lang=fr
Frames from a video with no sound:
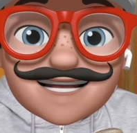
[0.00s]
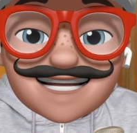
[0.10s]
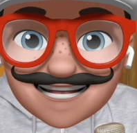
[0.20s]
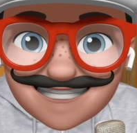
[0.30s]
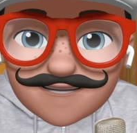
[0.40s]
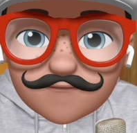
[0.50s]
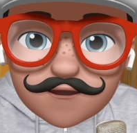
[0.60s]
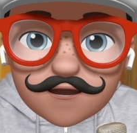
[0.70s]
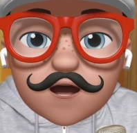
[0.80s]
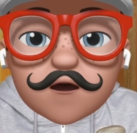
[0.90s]
ça c'est
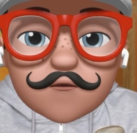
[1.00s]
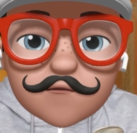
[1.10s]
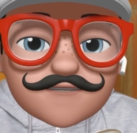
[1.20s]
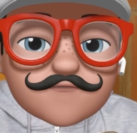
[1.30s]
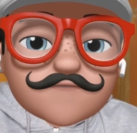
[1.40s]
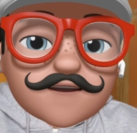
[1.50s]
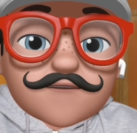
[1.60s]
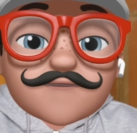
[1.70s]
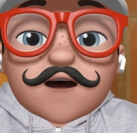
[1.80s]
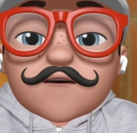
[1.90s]
sûr. Louer son
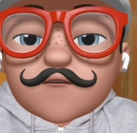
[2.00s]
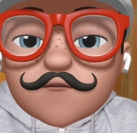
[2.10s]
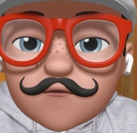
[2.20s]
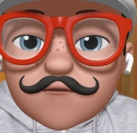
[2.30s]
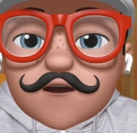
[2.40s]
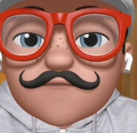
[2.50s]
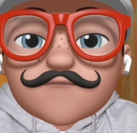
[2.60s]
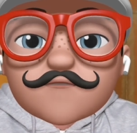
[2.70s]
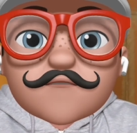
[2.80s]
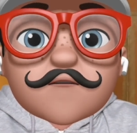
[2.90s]
smartphone a un coût comme
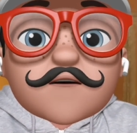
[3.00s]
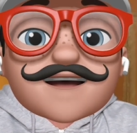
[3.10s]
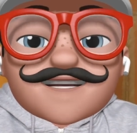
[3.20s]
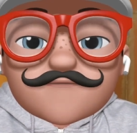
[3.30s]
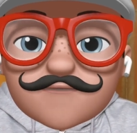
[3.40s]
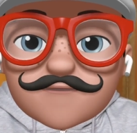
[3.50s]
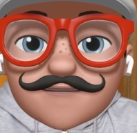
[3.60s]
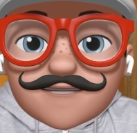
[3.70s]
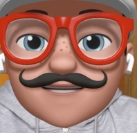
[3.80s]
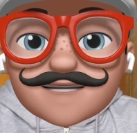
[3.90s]
toute location.
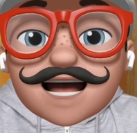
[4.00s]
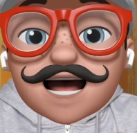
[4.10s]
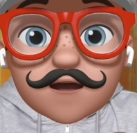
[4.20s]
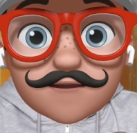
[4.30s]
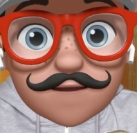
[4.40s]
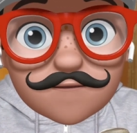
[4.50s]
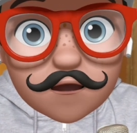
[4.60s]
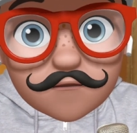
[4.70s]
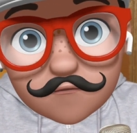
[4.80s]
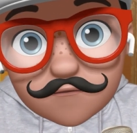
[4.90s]
Il y a un
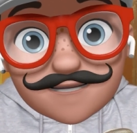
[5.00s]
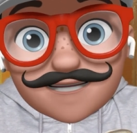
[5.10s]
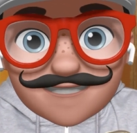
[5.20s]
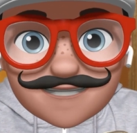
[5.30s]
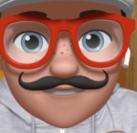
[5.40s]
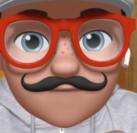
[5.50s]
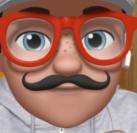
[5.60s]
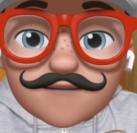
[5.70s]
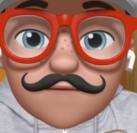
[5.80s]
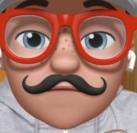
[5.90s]
apport donc c'est certain.
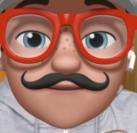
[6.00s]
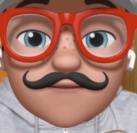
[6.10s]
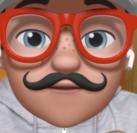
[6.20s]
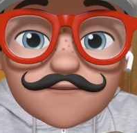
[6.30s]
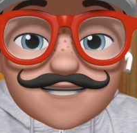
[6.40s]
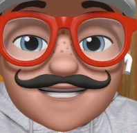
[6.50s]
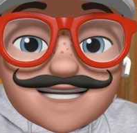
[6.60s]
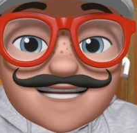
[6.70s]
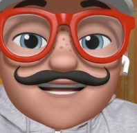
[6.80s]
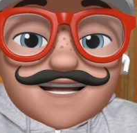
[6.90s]
Mais voyons si c'est
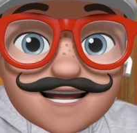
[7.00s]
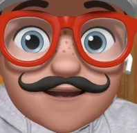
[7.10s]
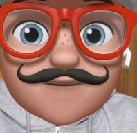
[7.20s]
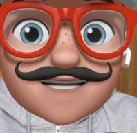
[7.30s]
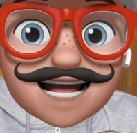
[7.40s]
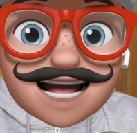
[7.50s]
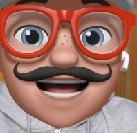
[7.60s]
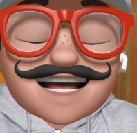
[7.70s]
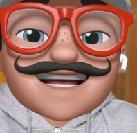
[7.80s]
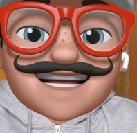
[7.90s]
si cher que ça,
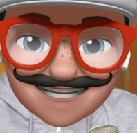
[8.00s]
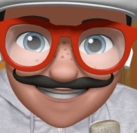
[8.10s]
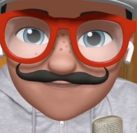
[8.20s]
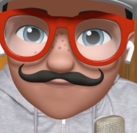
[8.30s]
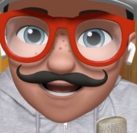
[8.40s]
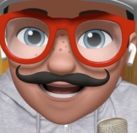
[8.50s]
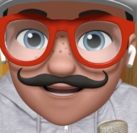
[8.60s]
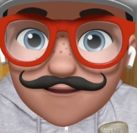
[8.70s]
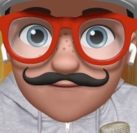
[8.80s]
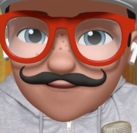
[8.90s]
cette histoire.
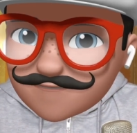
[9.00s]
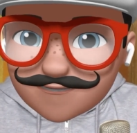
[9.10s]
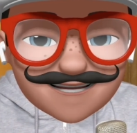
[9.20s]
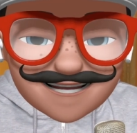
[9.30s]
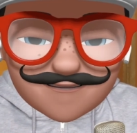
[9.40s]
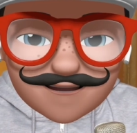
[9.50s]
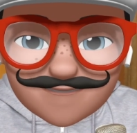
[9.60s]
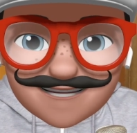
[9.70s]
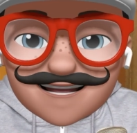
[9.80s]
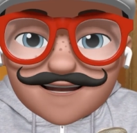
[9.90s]
Faisons les
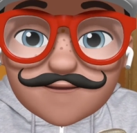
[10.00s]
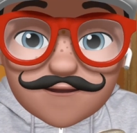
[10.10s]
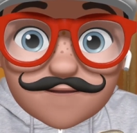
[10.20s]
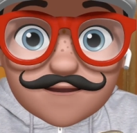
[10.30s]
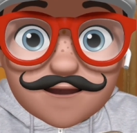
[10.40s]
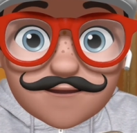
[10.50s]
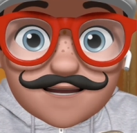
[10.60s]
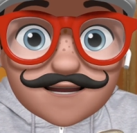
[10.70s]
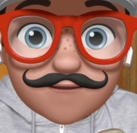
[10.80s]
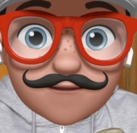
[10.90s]
comptes sur une période,
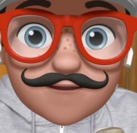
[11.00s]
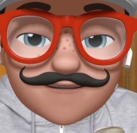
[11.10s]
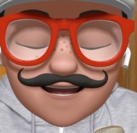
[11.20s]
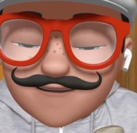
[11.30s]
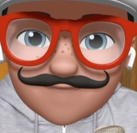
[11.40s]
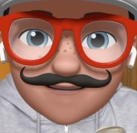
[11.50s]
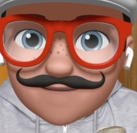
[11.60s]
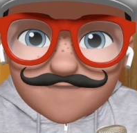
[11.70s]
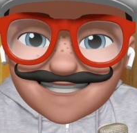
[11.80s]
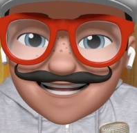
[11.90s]
disons, de deux ans. On va faire
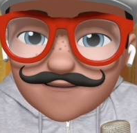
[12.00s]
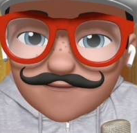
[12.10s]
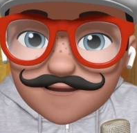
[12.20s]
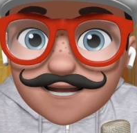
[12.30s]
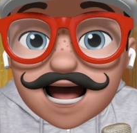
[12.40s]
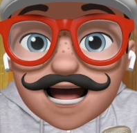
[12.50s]
des petits calculs.